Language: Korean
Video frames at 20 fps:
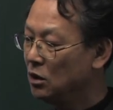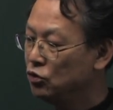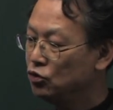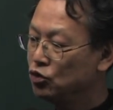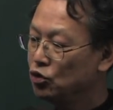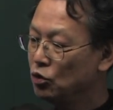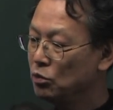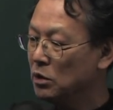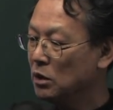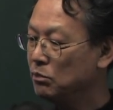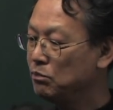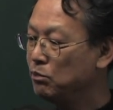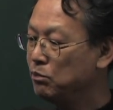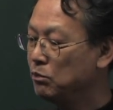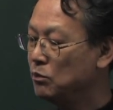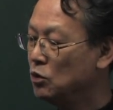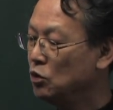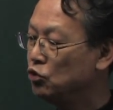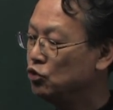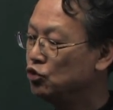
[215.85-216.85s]
주변
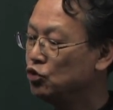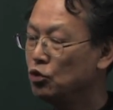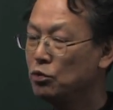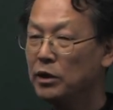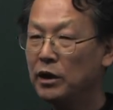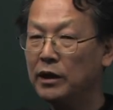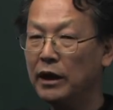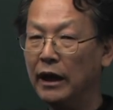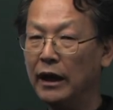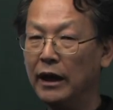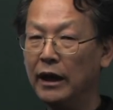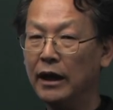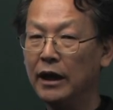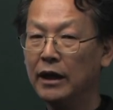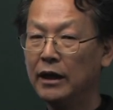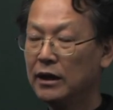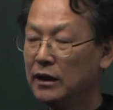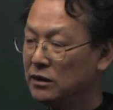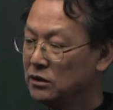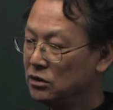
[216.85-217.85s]
주변에
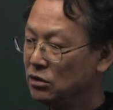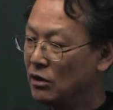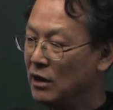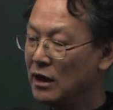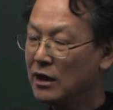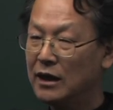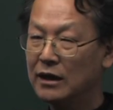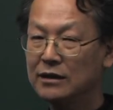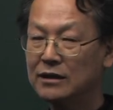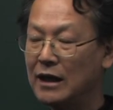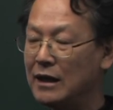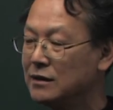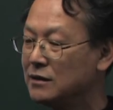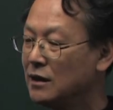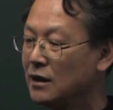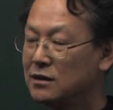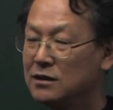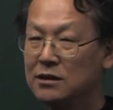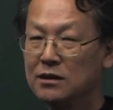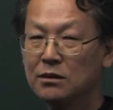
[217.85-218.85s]
정확한
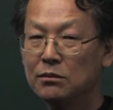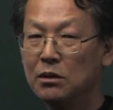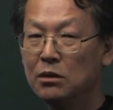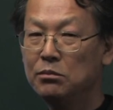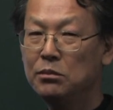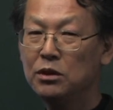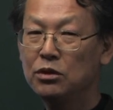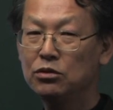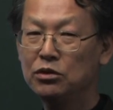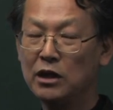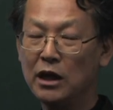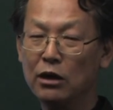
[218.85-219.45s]
탄착 지점을 미리